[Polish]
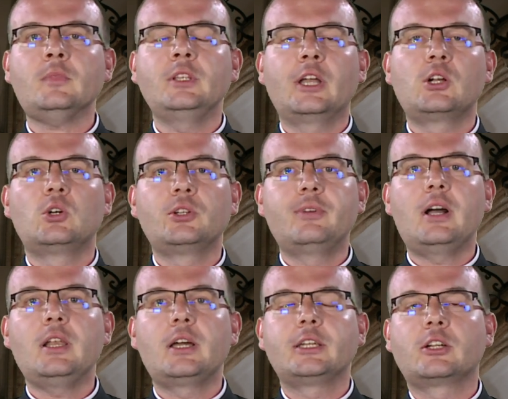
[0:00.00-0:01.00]
jako
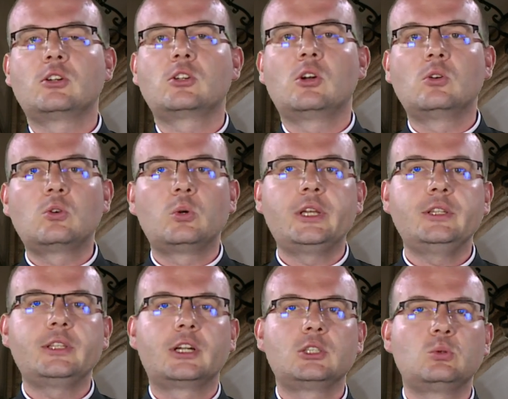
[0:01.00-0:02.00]
rywala, jako
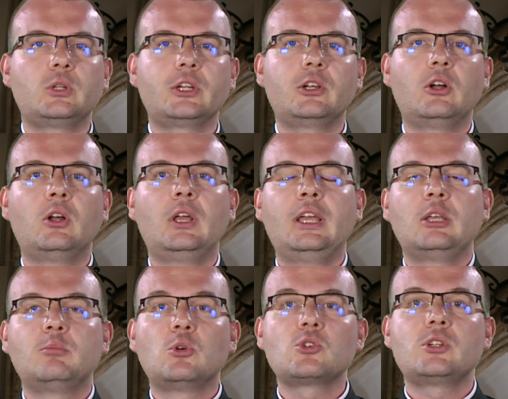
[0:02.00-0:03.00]
konkurenta, którego
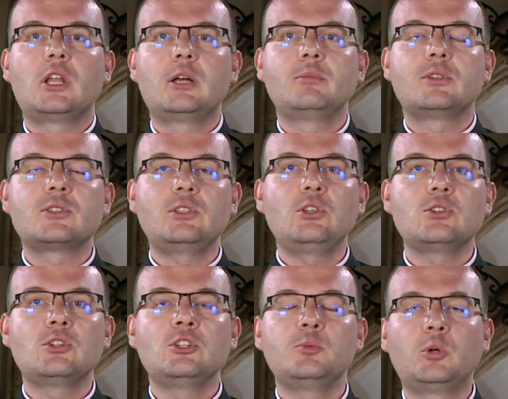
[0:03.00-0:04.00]
można
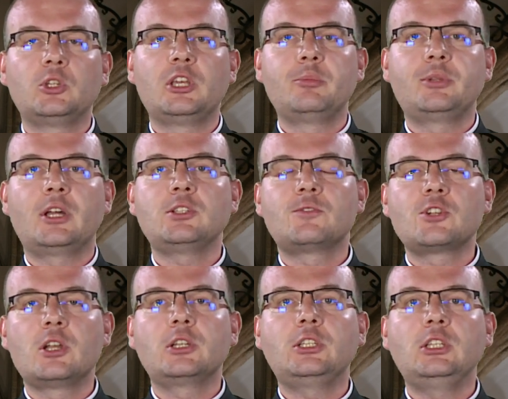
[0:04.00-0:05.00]
zniszczyć, podeptać
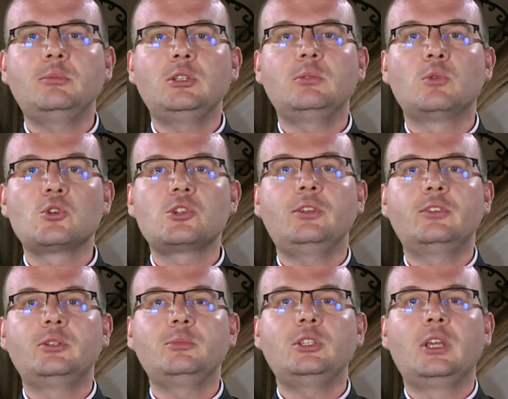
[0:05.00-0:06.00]
wszelkimi
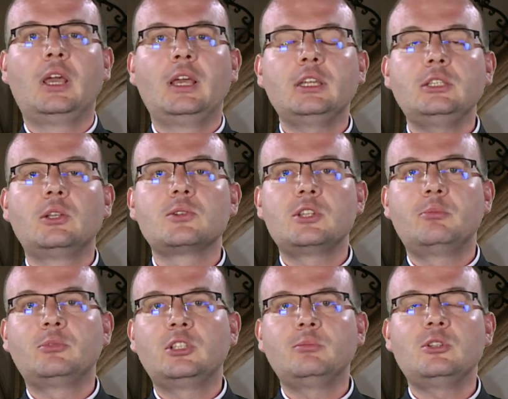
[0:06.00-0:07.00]
możliwymi i
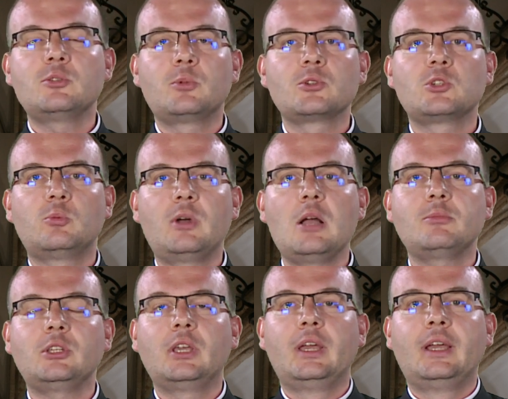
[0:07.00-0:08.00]
dostępnymi
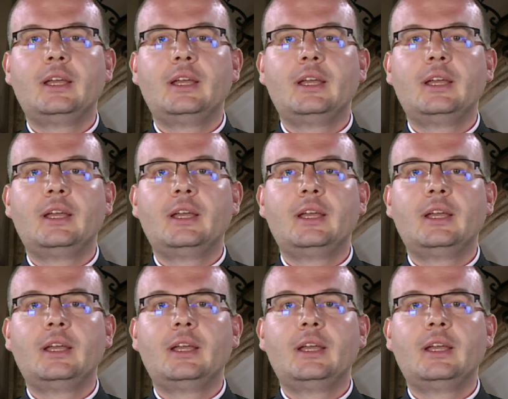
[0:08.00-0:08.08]
sposobami.